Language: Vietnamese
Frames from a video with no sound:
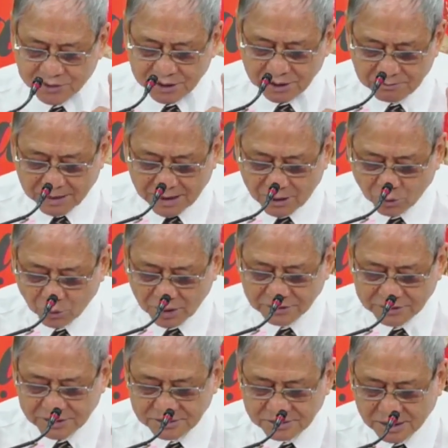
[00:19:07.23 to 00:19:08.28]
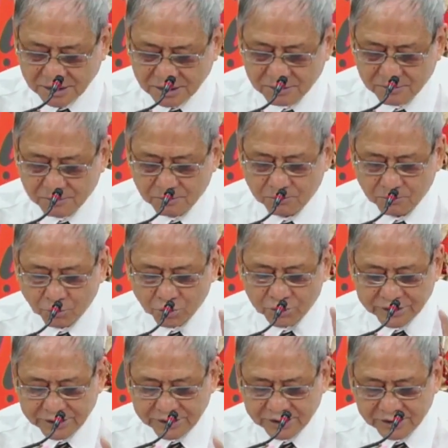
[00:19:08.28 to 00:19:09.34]
trên báo loan tin rằng
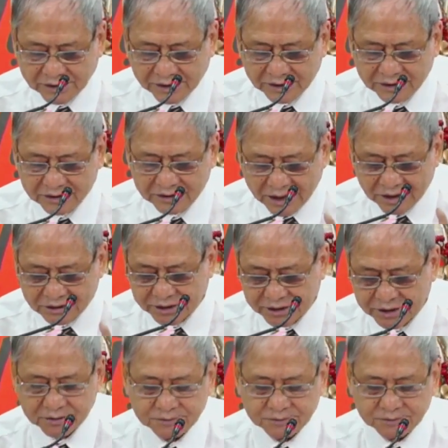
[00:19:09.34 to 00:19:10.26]
mút đi này đã chết.